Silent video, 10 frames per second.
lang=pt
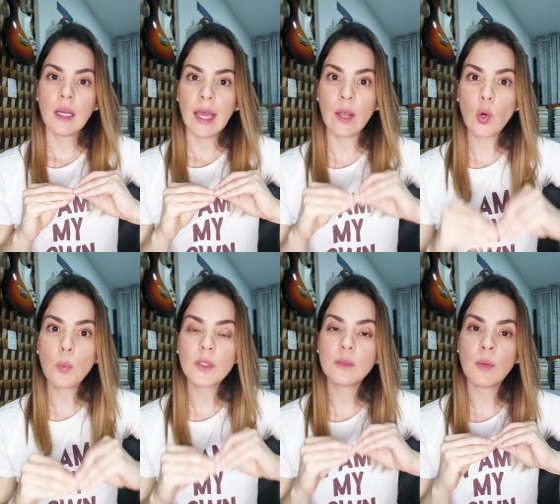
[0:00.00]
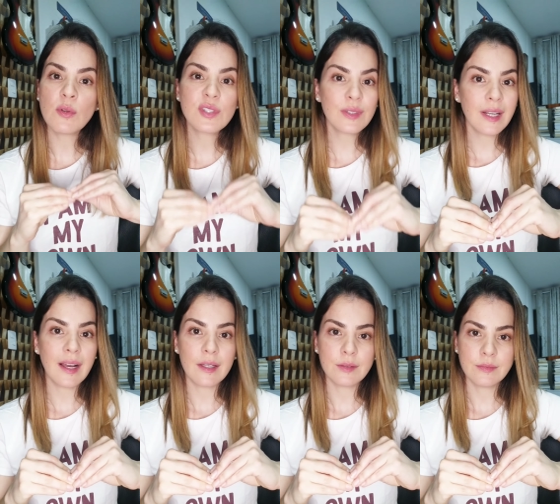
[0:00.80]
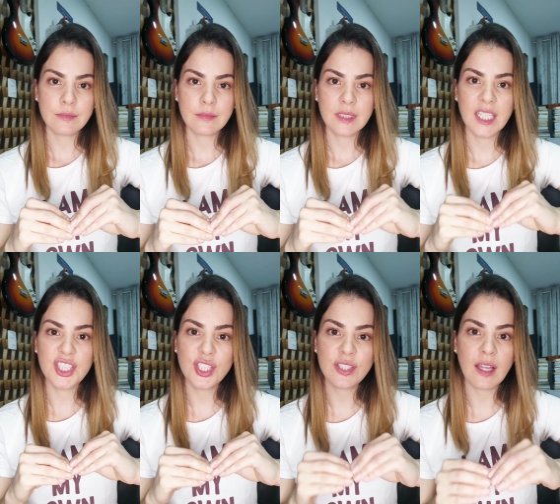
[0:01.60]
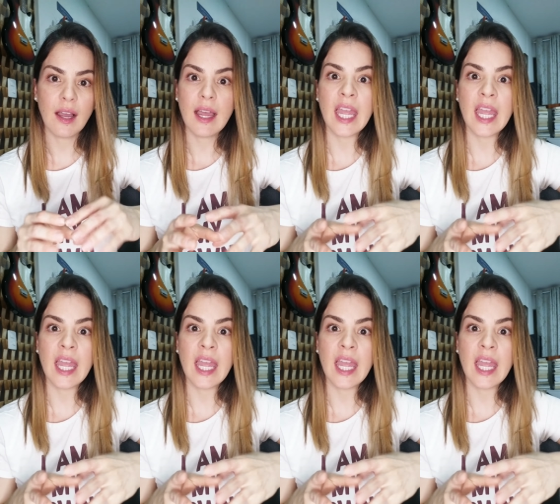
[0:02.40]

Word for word: É culpa do Bolsonaro que a gente está